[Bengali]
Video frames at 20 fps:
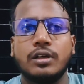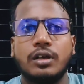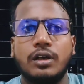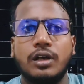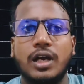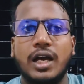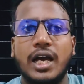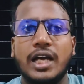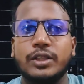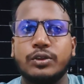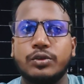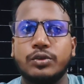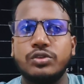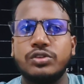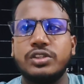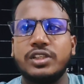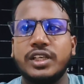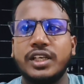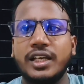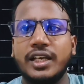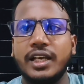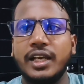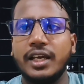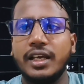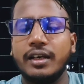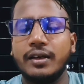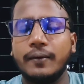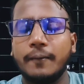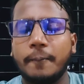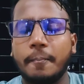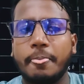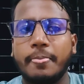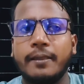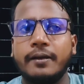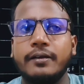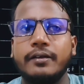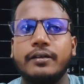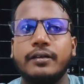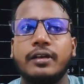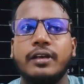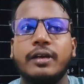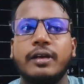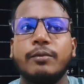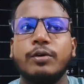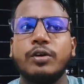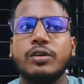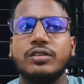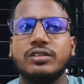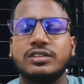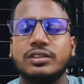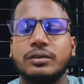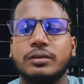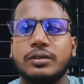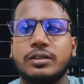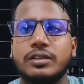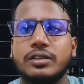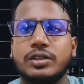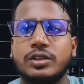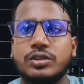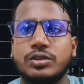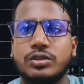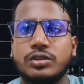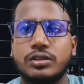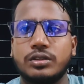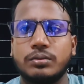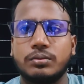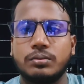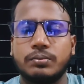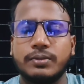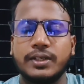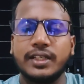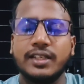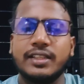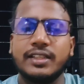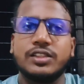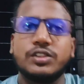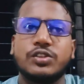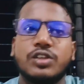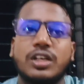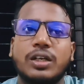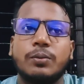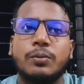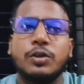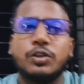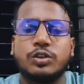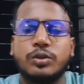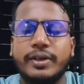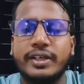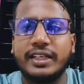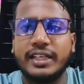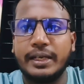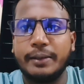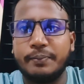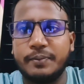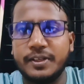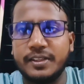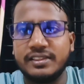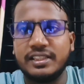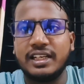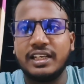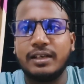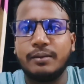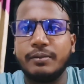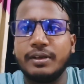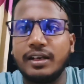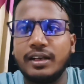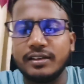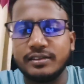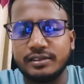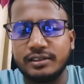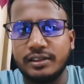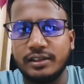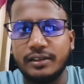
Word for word: হাতুরু সিংহে এবং বাংলাদেশ দলের বর্তমান ক্যাপ্টেন সাকিব আল হাসান